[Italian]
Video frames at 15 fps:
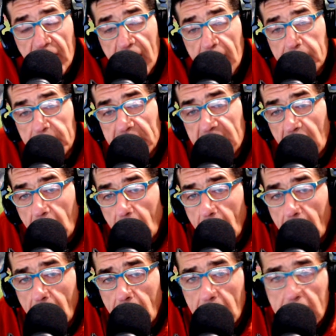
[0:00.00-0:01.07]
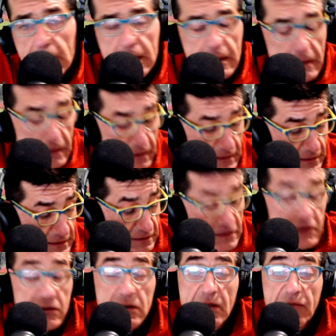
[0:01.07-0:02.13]
per Alpisalò
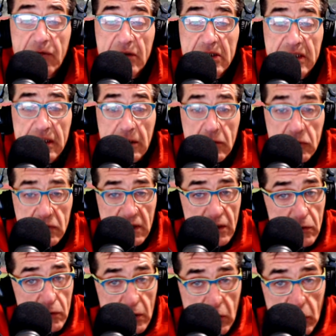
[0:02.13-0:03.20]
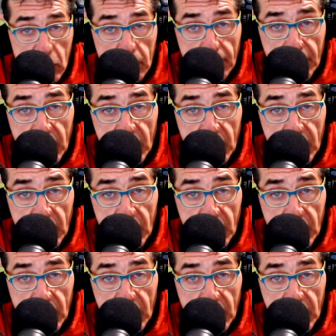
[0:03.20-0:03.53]
sono rinforzati tutti, noi no.